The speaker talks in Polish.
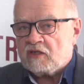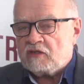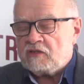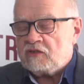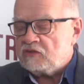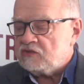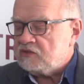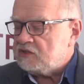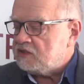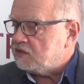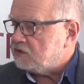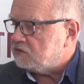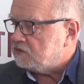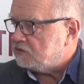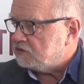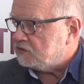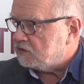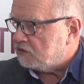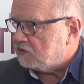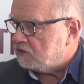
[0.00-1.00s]
ekologia,
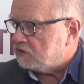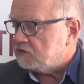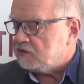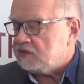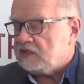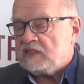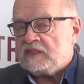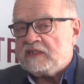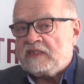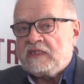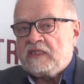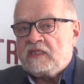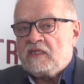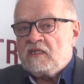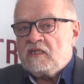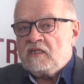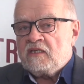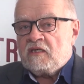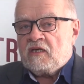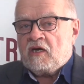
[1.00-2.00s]
ekohydrologia.
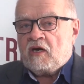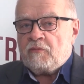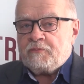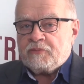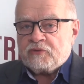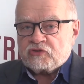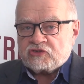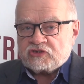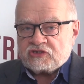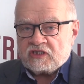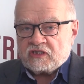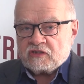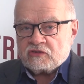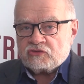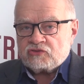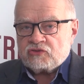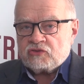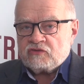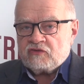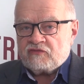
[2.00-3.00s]
Oprócz tego
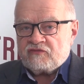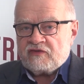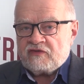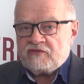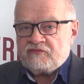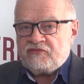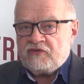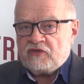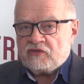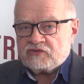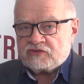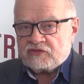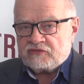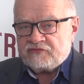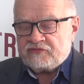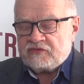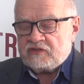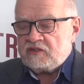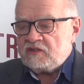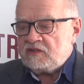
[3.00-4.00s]
studiowałem
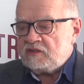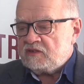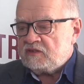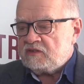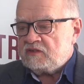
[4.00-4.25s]
filozofię